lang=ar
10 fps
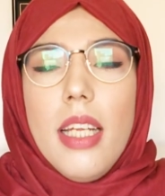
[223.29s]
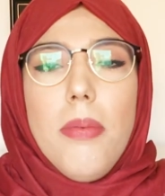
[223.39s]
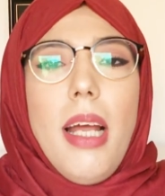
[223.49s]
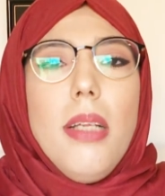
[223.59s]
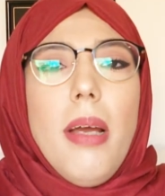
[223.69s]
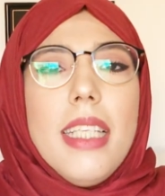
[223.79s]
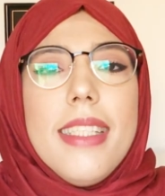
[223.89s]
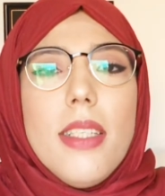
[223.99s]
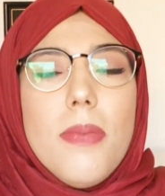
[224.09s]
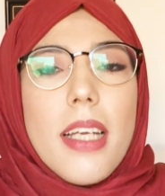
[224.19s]
يعني بحال ما
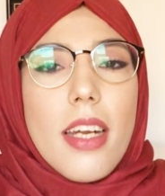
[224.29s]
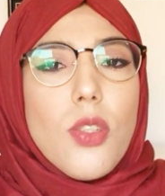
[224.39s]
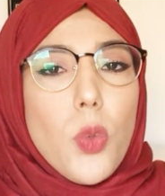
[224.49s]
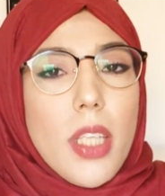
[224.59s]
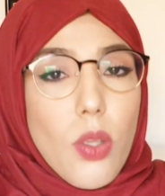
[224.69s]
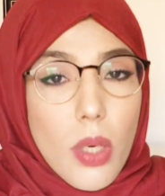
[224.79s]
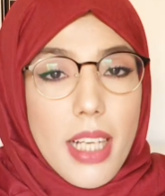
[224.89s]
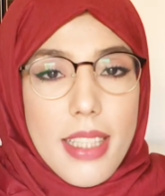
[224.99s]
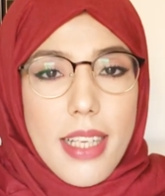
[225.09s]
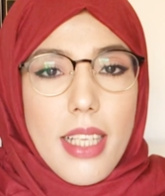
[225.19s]
حسيتش بداك الريزولتا اللي
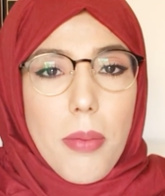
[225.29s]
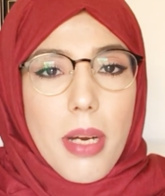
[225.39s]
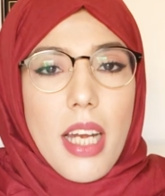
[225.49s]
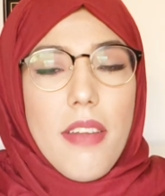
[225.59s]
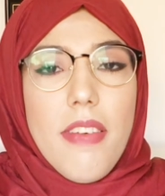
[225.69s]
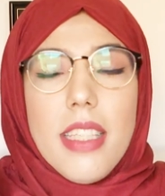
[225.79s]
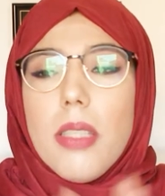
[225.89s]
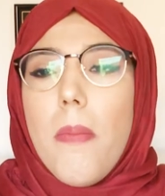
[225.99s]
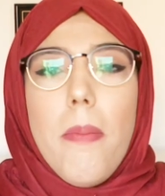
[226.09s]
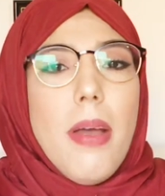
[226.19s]
كان درت ليا المره اللي
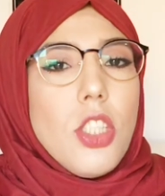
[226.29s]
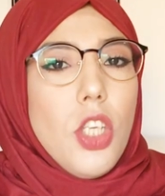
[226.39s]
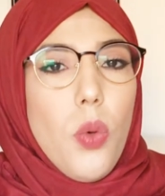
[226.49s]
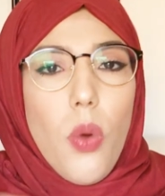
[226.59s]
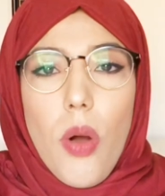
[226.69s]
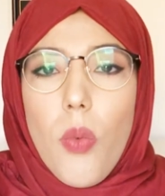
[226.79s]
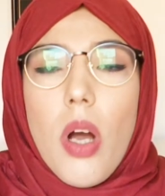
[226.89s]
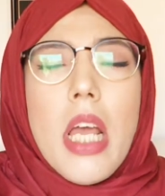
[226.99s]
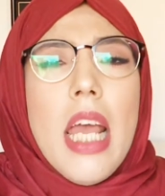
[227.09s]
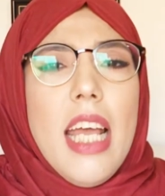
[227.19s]
فاتت ماشي هو هو